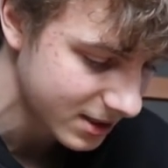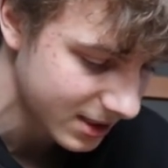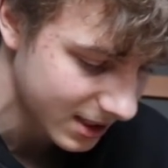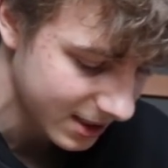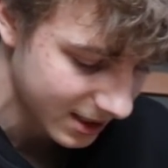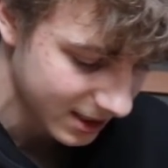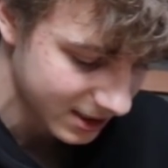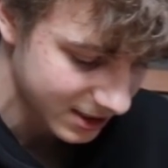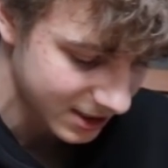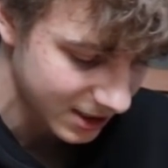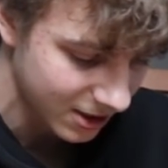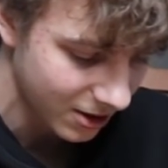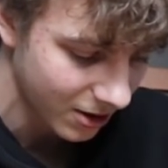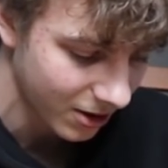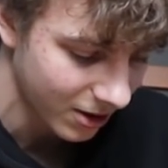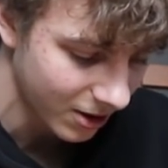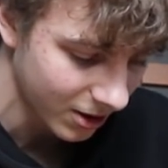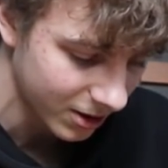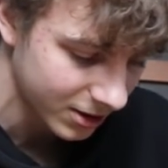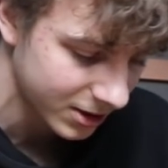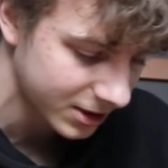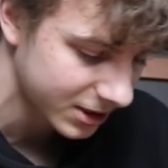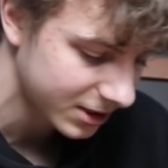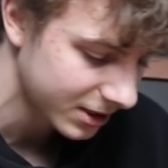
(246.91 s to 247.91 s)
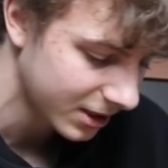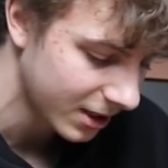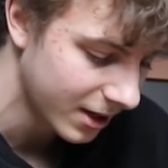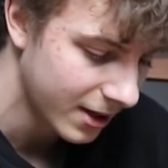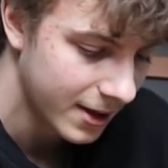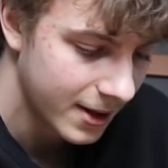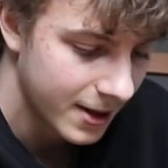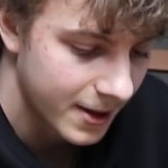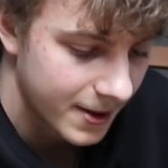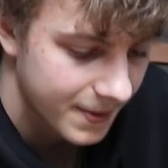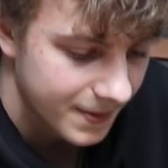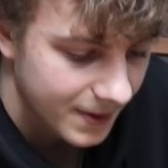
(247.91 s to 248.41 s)
nie na szerokość.
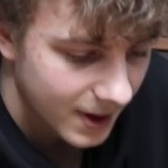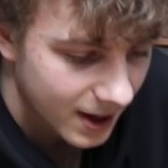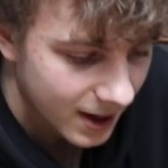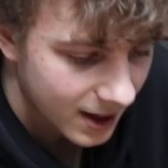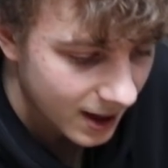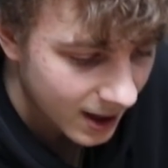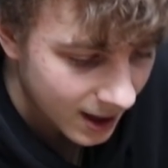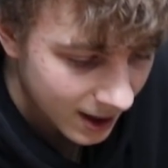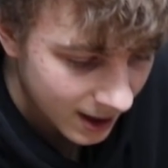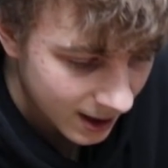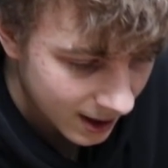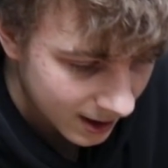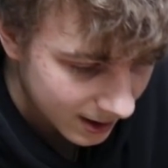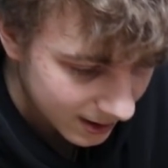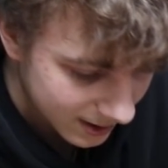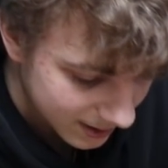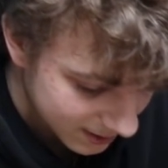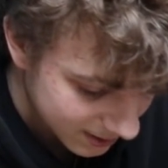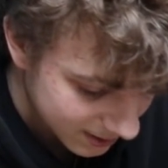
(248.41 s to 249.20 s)
A